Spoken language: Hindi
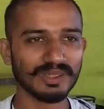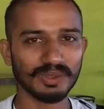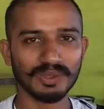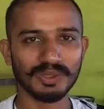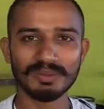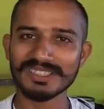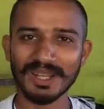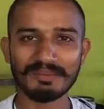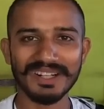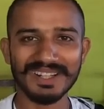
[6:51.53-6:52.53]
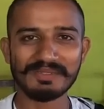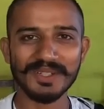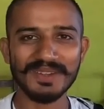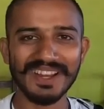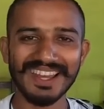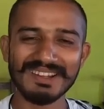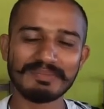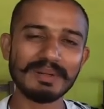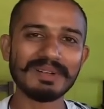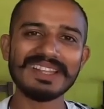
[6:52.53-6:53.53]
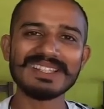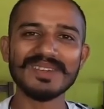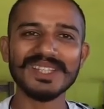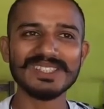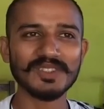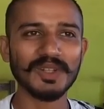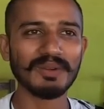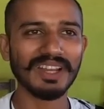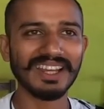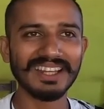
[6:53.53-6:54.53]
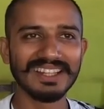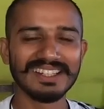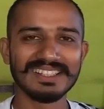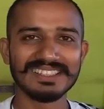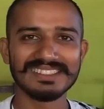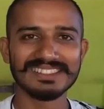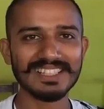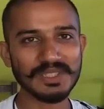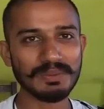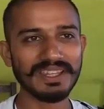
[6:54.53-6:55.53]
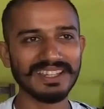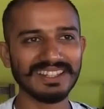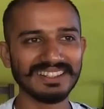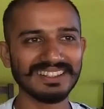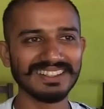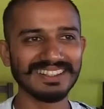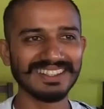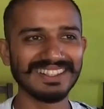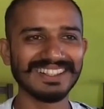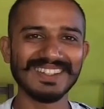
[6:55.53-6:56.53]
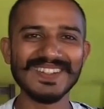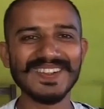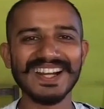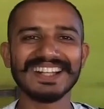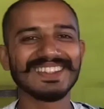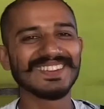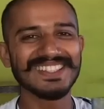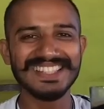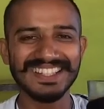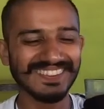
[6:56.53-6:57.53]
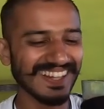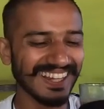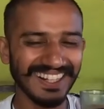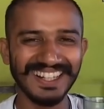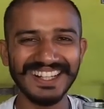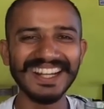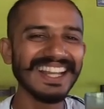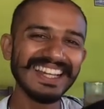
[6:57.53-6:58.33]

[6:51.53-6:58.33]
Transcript: तो बस लंबा ट्रिप होने वाला है पर बड़ा ज़बरदस्त होने वाला है सच में आ, होगा तो अच्छा ही होगा